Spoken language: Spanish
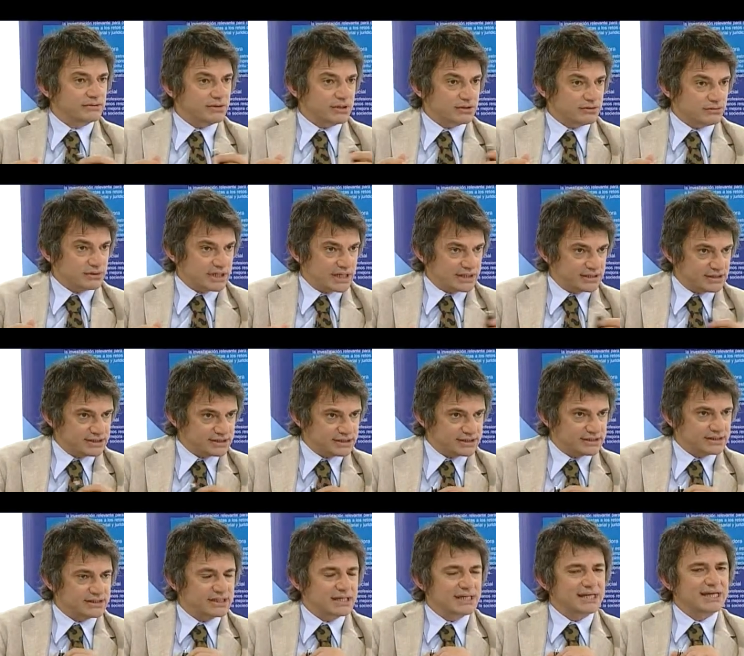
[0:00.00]
Arthur
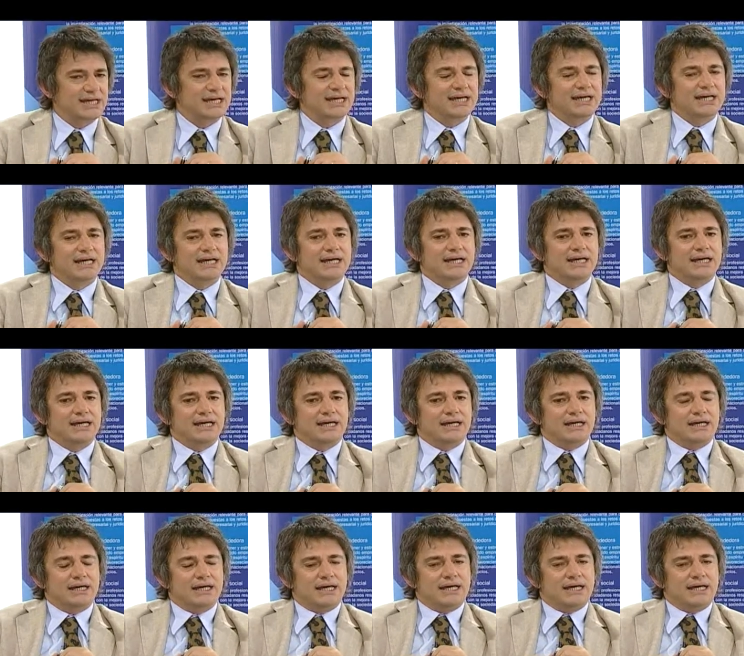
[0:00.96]
Anderson. Correcto.